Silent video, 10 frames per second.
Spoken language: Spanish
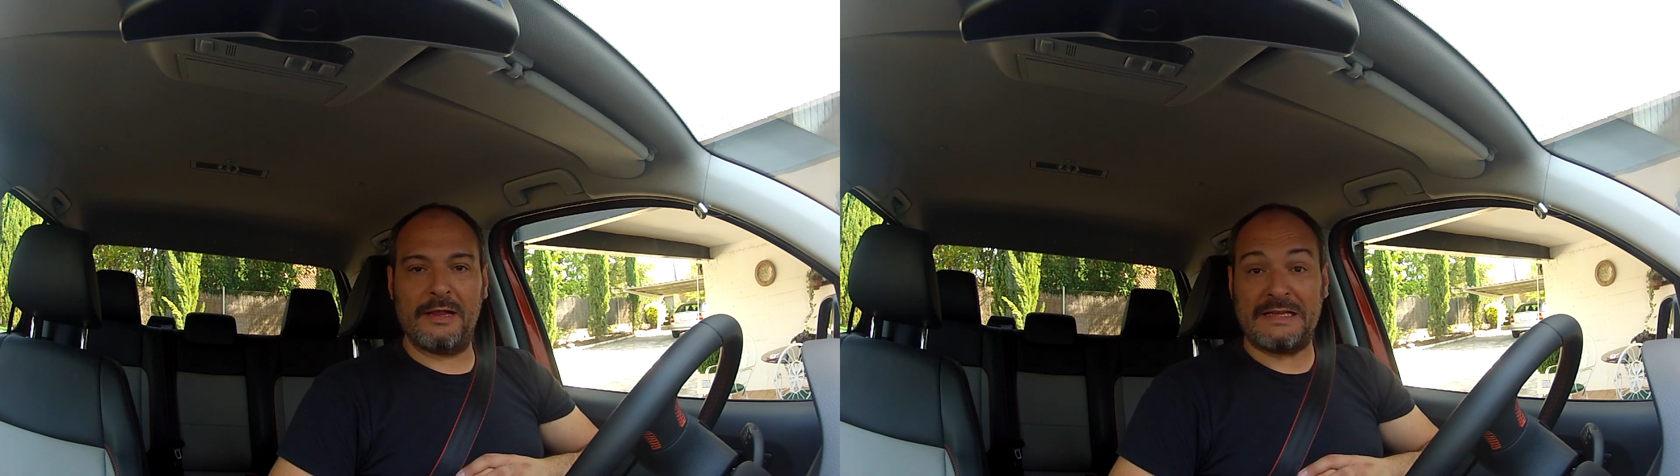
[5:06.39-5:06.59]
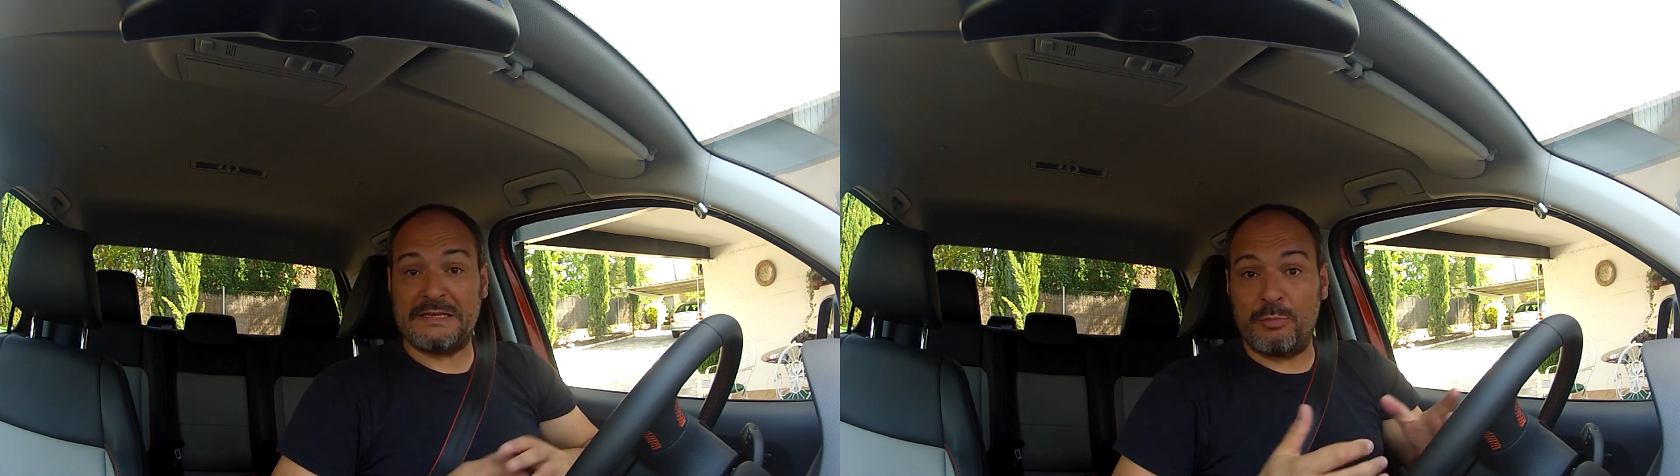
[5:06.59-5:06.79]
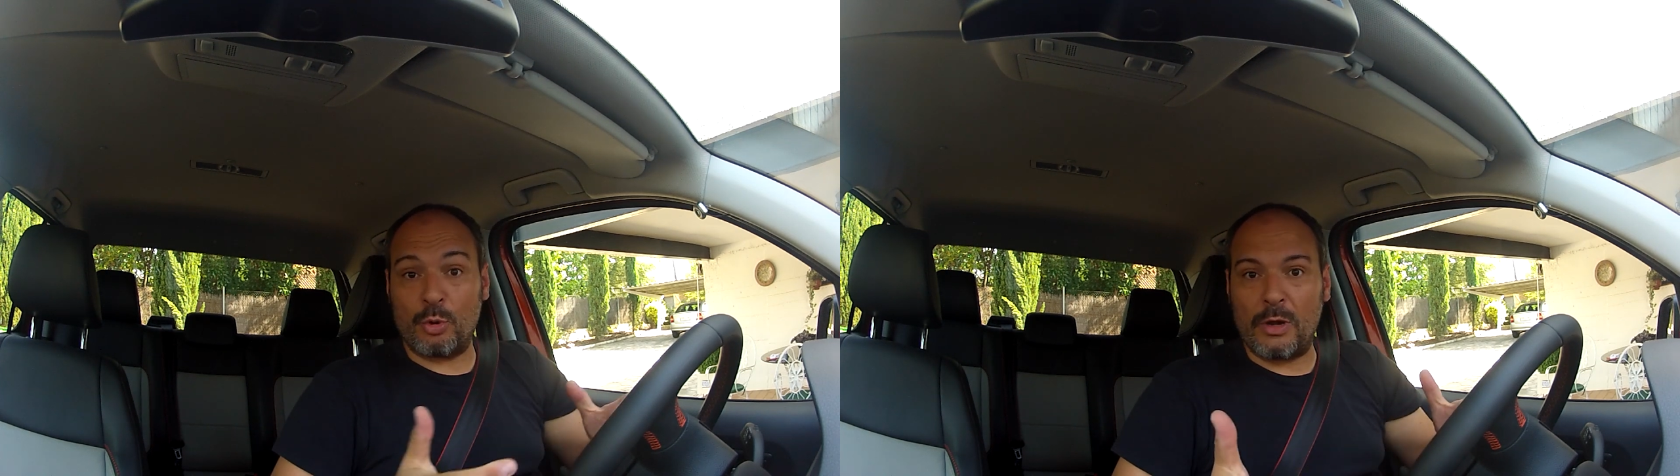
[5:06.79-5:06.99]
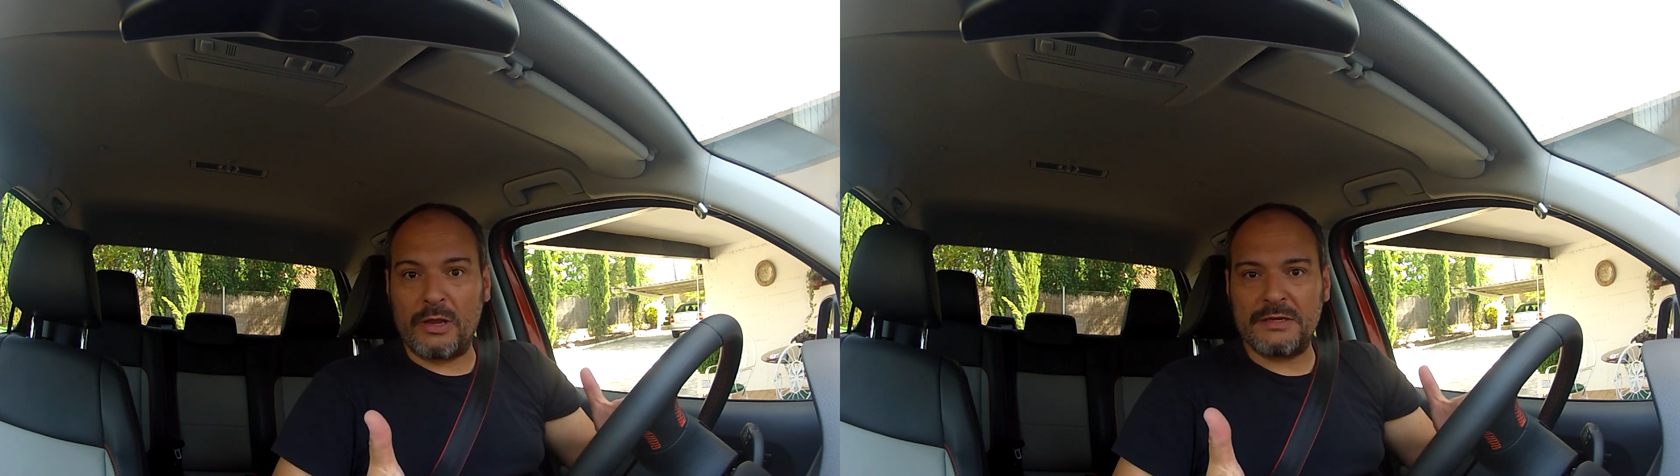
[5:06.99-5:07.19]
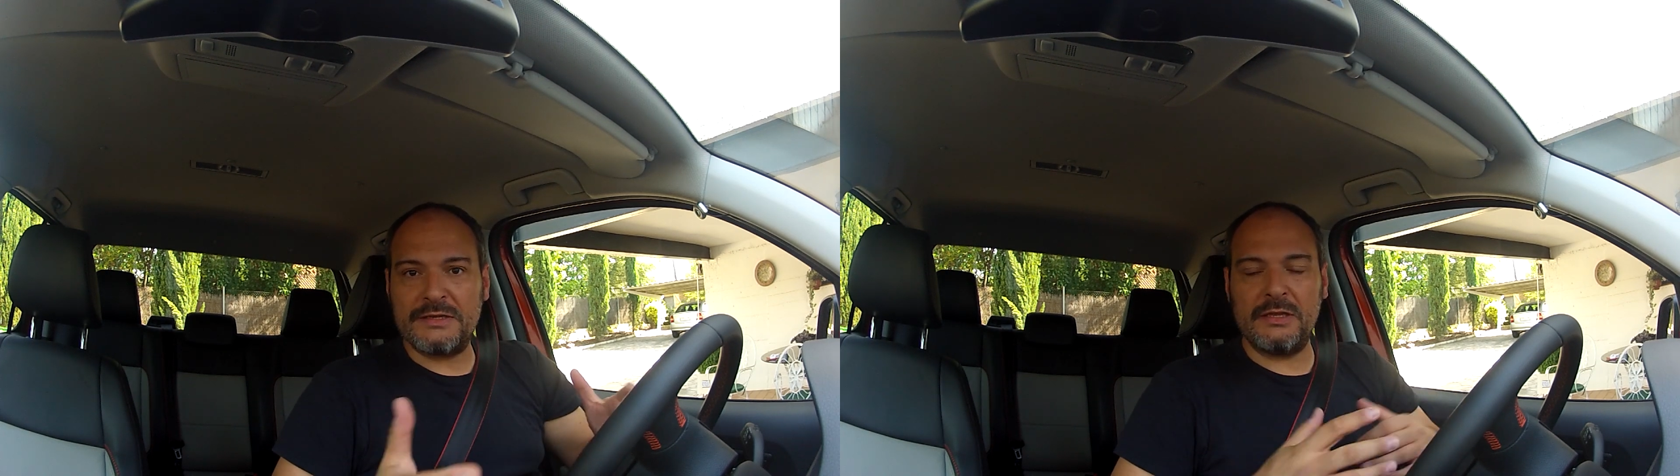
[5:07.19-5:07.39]
casi por
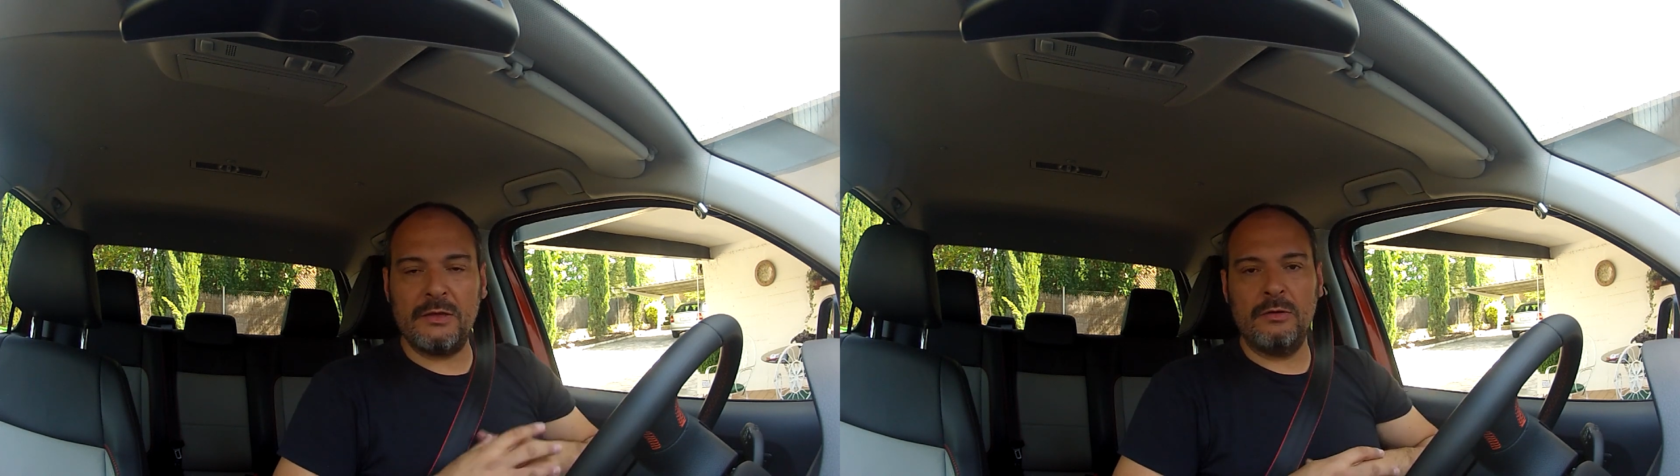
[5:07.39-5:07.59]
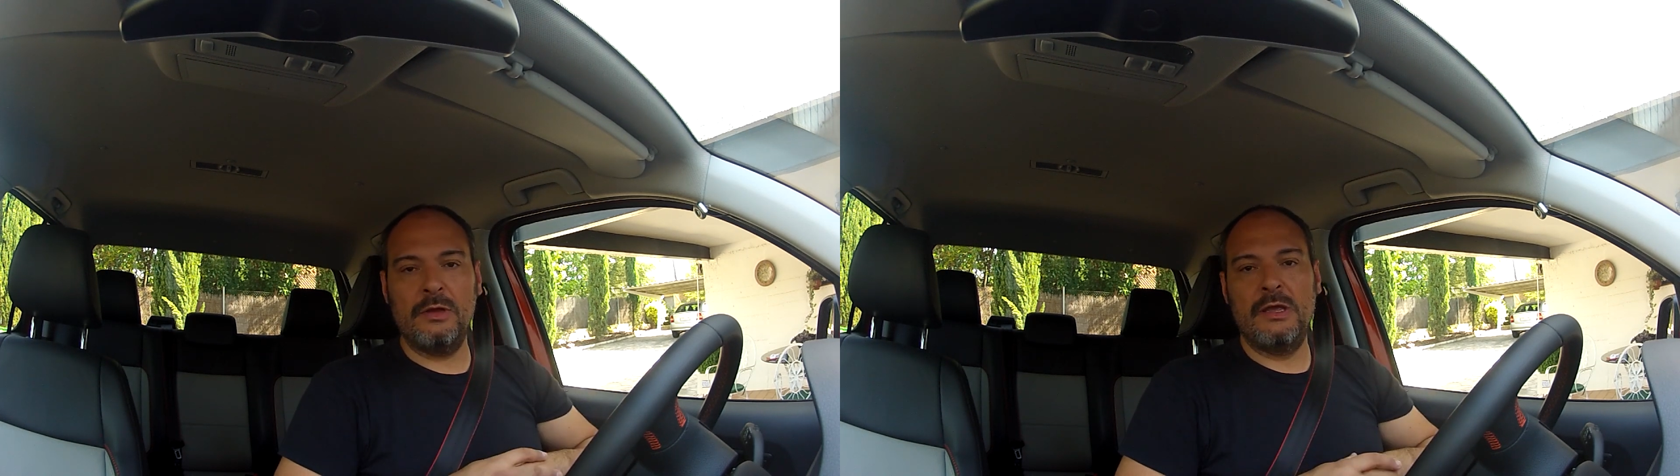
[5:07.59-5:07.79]
cualquier sitio,